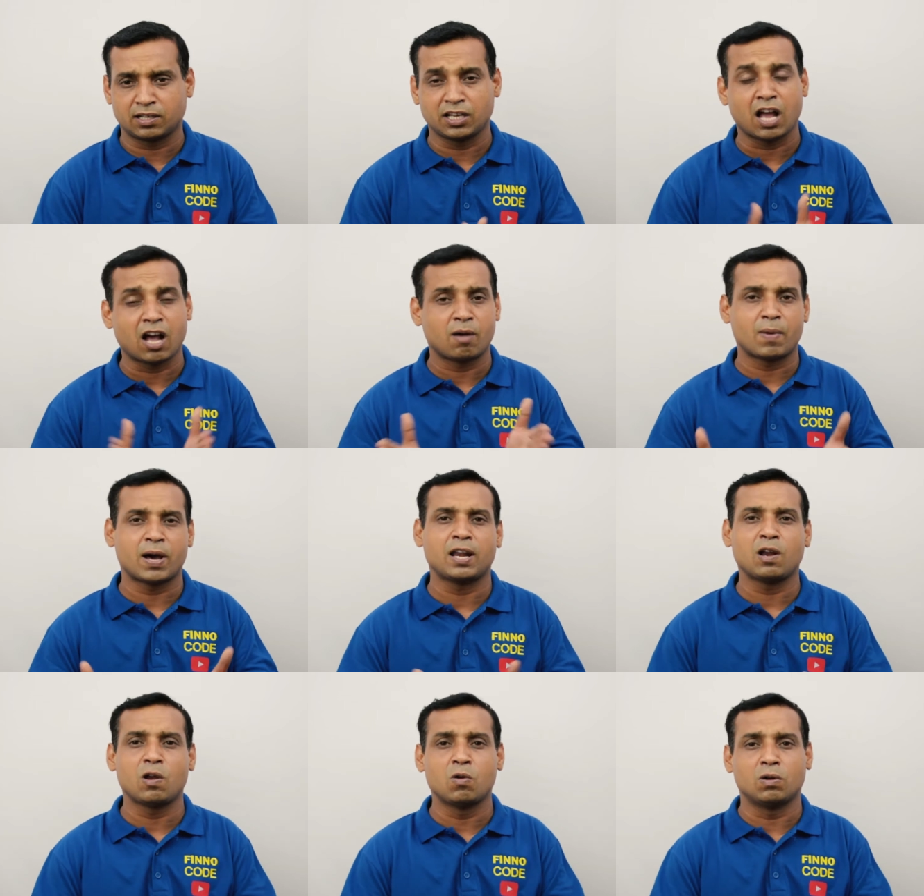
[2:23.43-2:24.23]
या
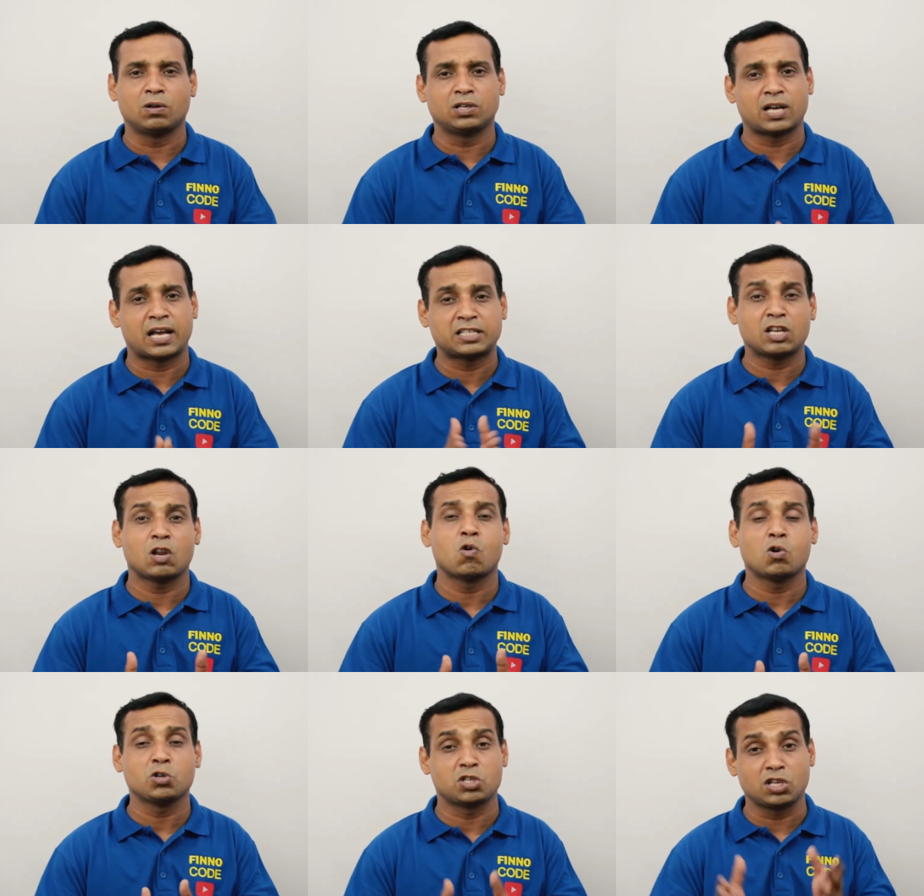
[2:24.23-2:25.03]
हमारे ऐसे
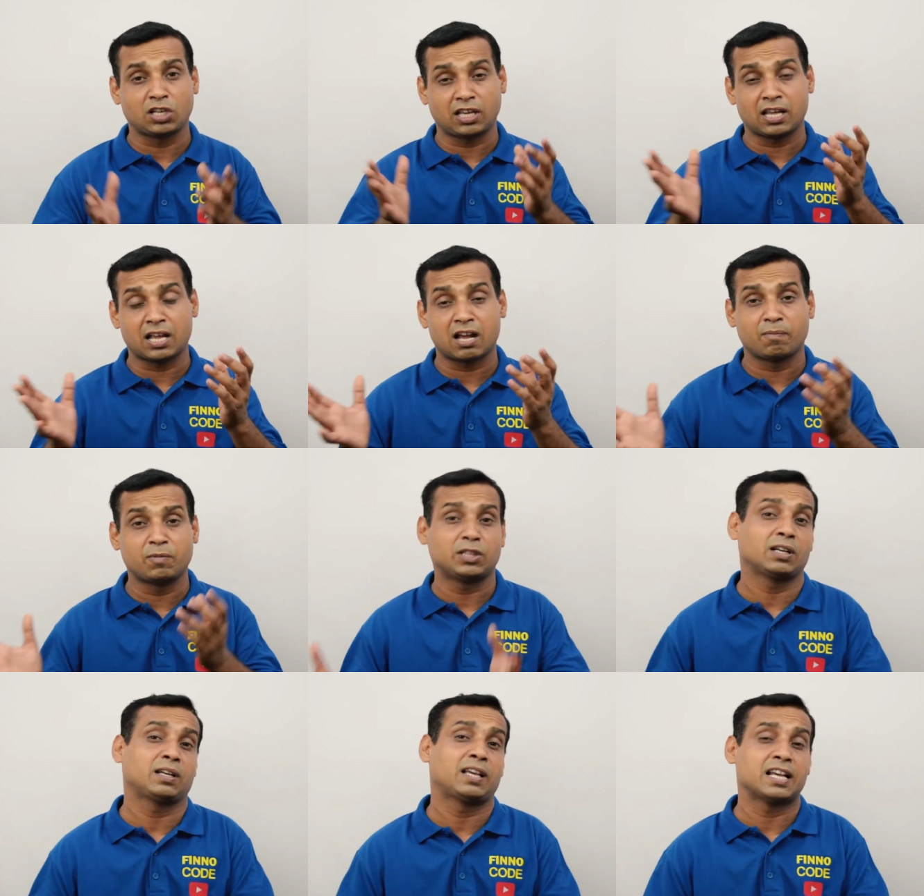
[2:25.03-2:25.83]
लोग जिनके यहाँ अभी
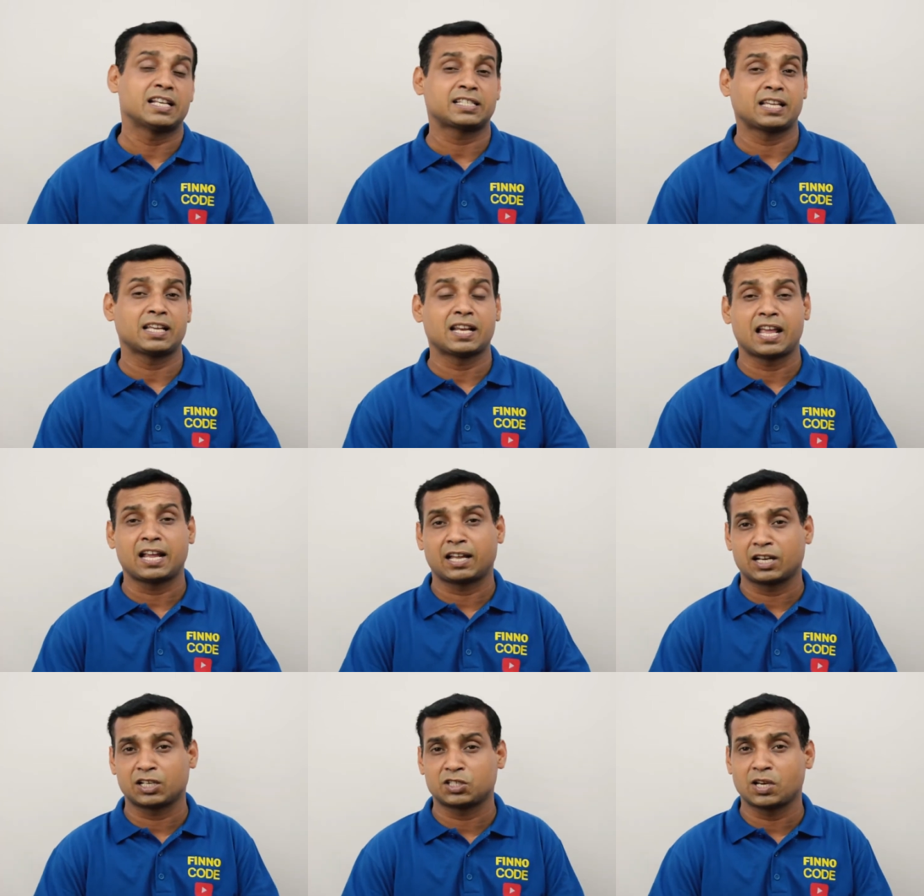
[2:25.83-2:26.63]
तक गैस के नए
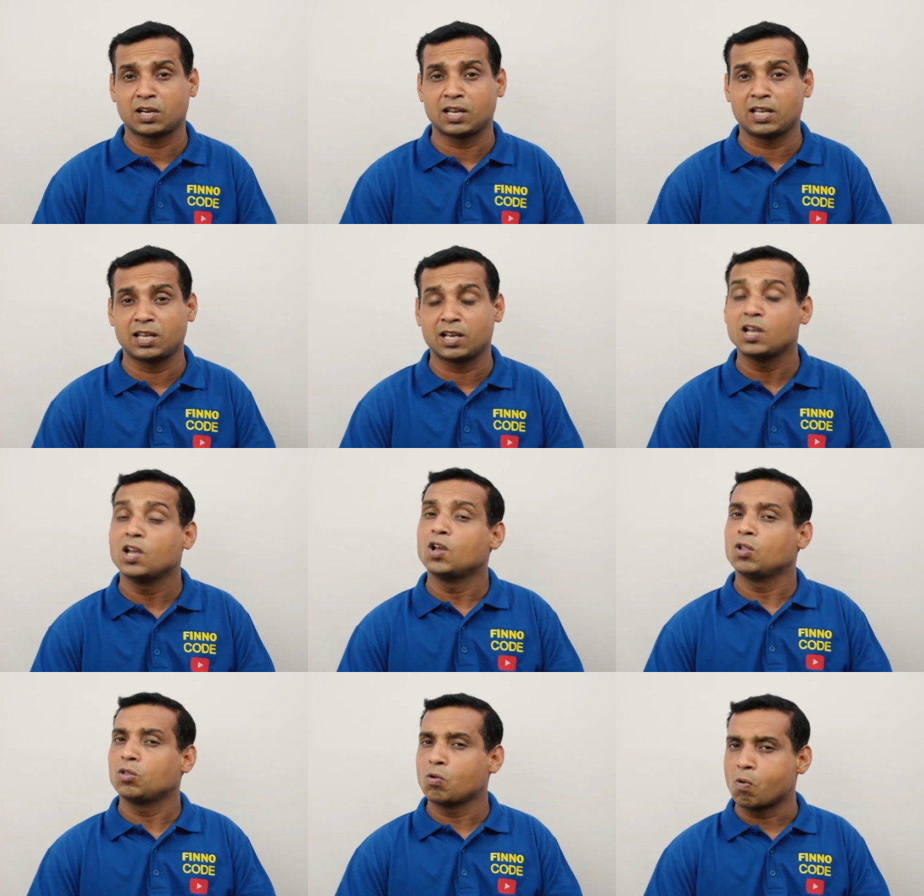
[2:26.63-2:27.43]
कनेक्शन नहीं है
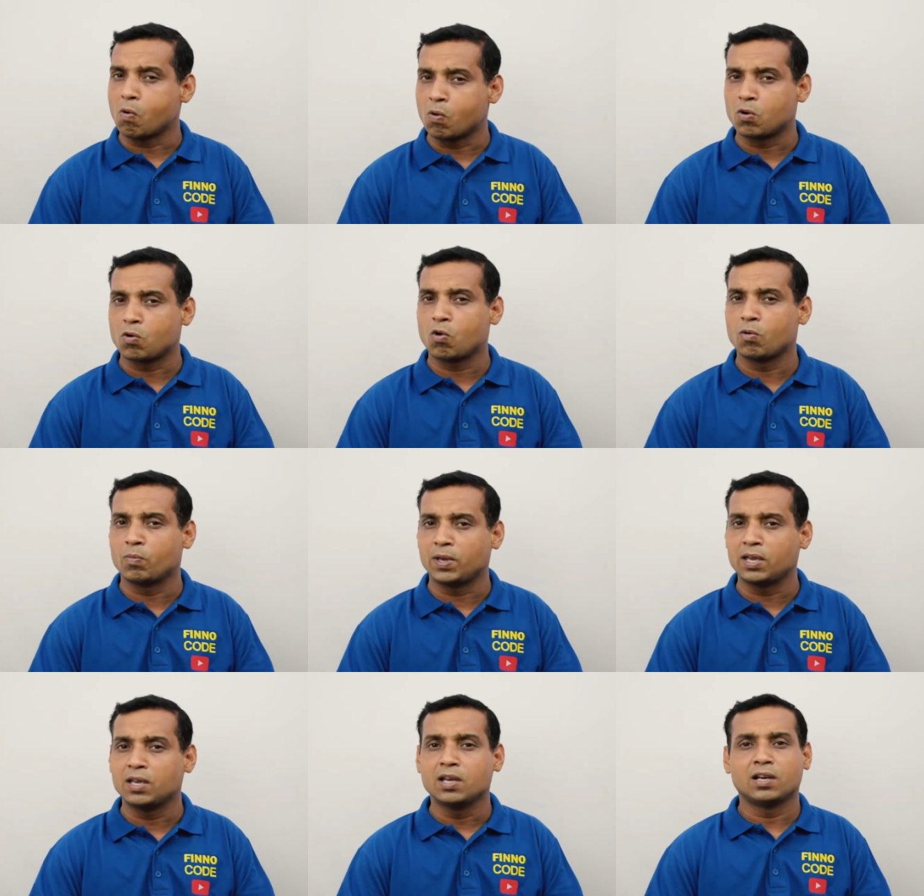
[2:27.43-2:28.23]
तो उनको
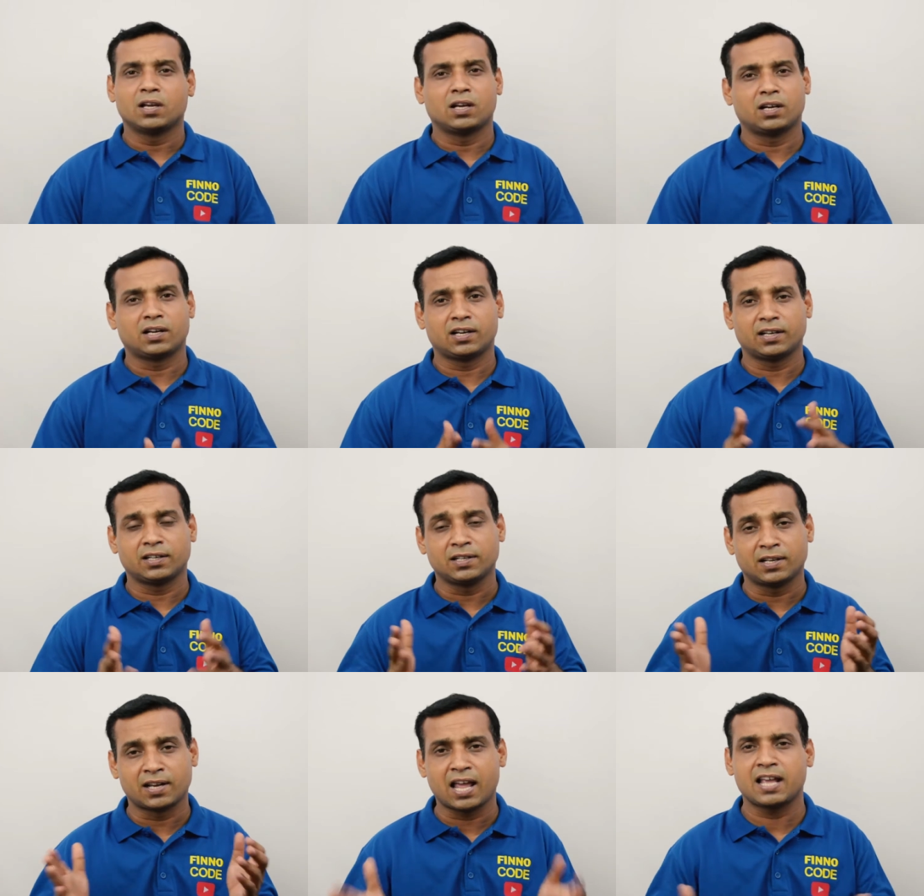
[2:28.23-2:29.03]
भी
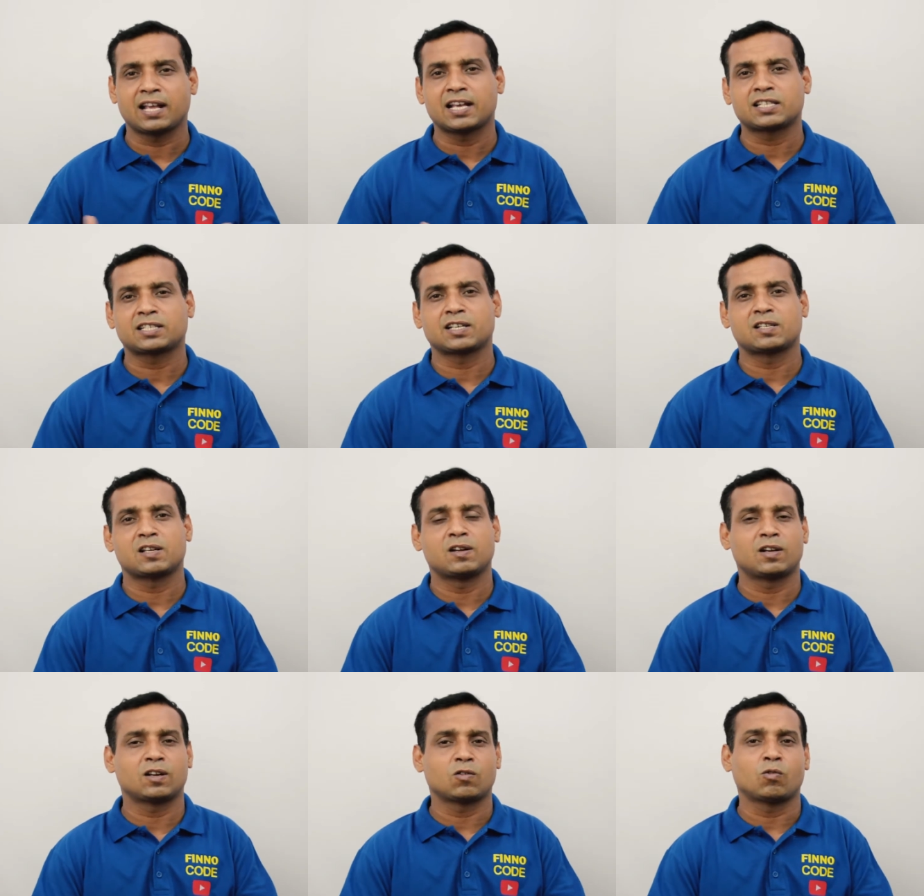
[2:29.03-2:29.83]
नए गैस के
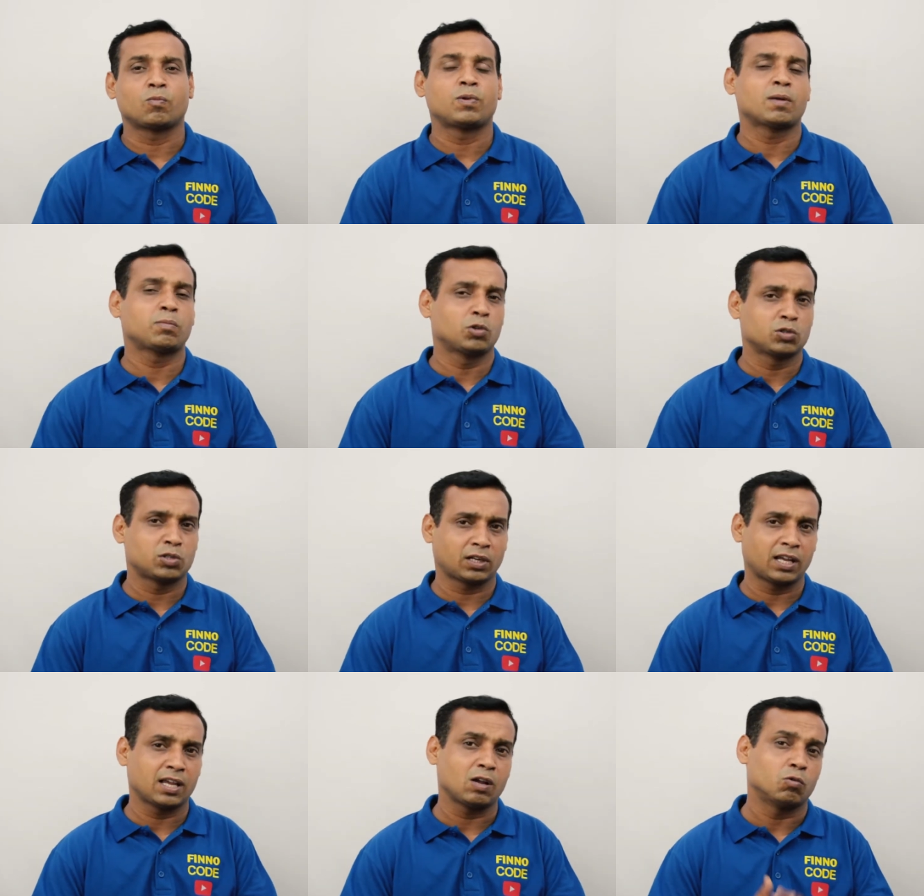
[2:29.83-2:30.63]
सिलेंडर उपलब्ध हो
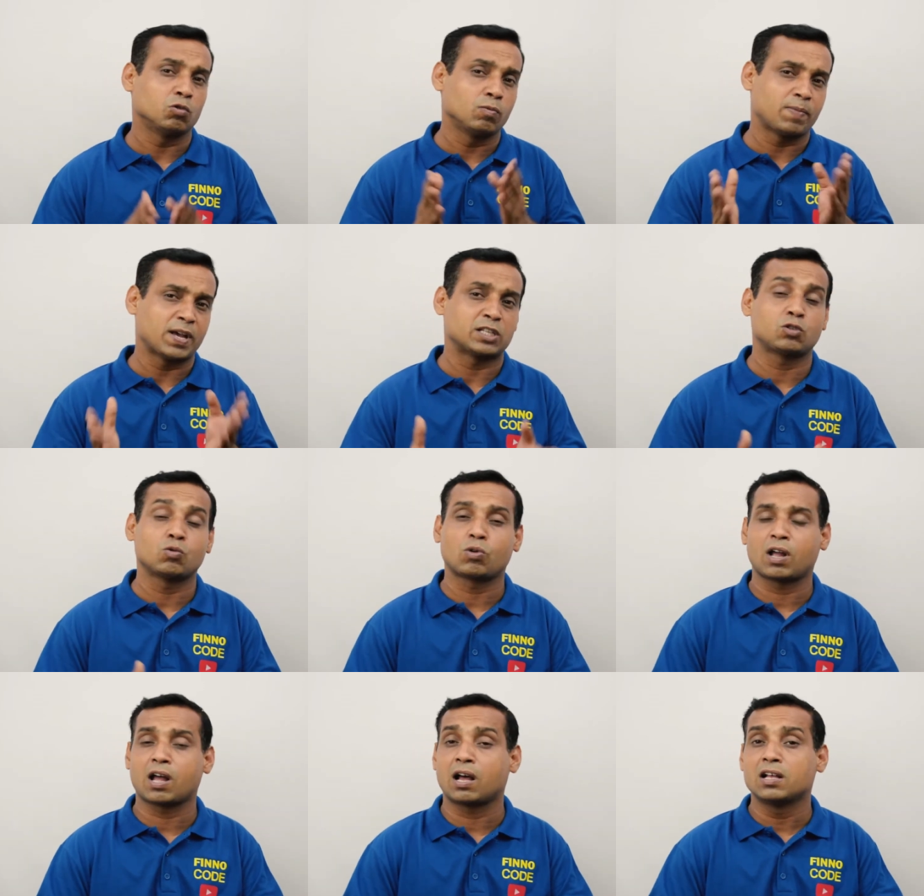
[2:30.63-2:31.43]
सकें उन
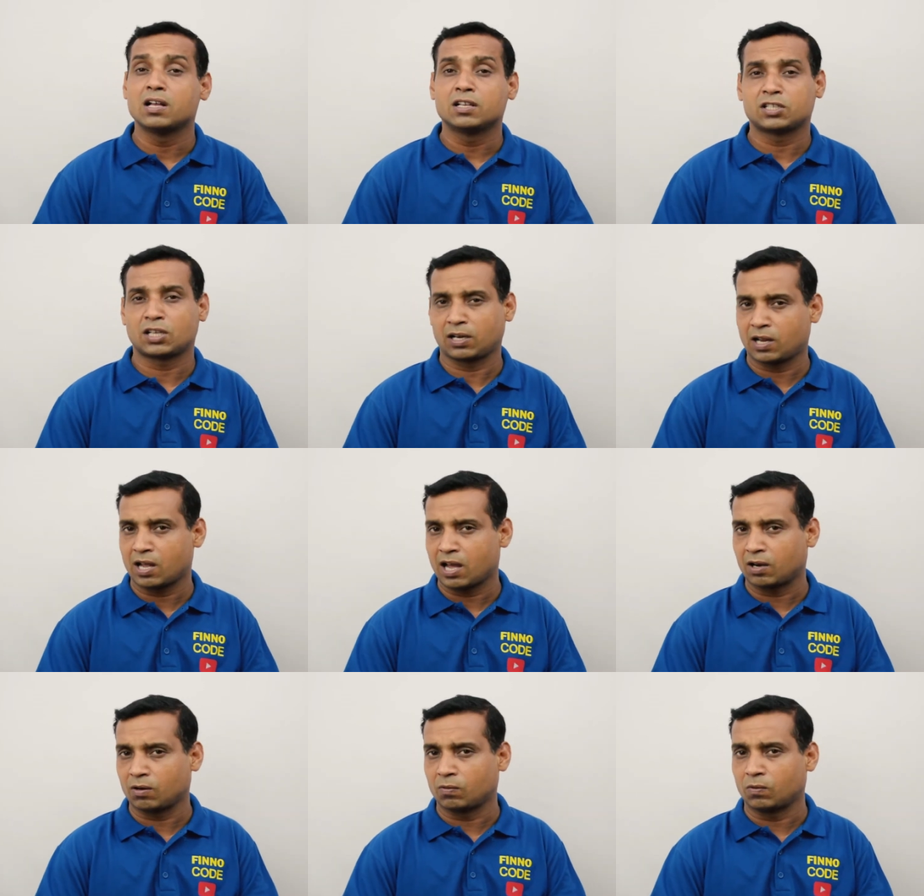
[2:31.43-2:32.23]
पैसों का
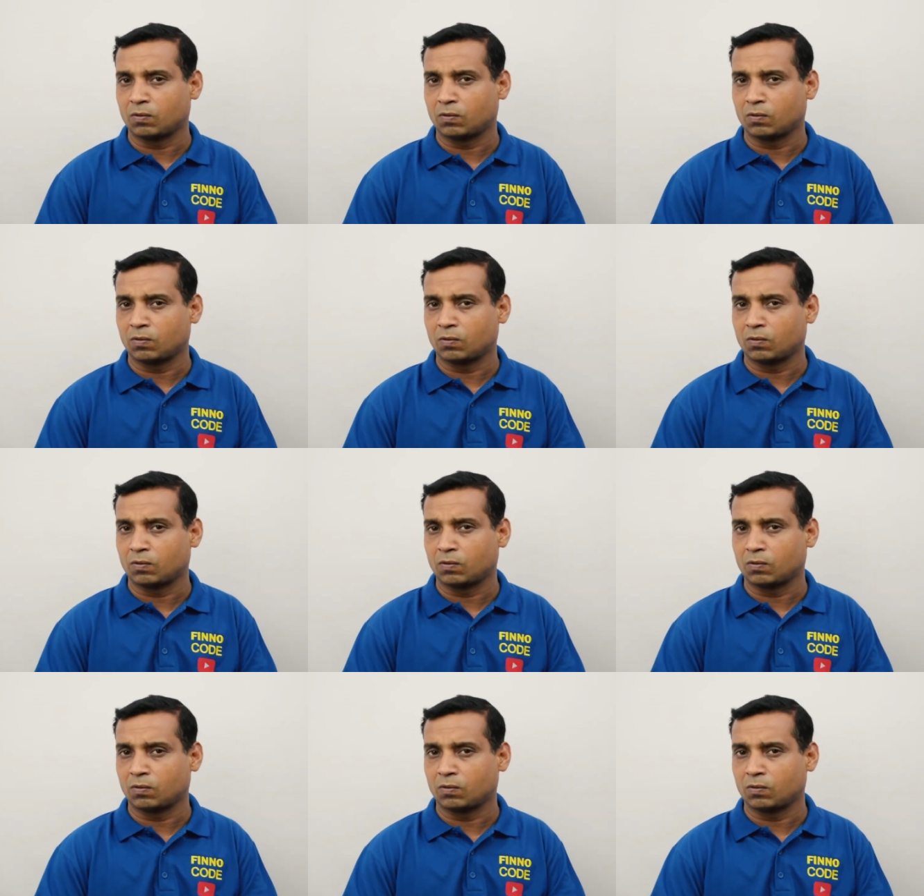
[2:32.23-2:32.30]
सरकार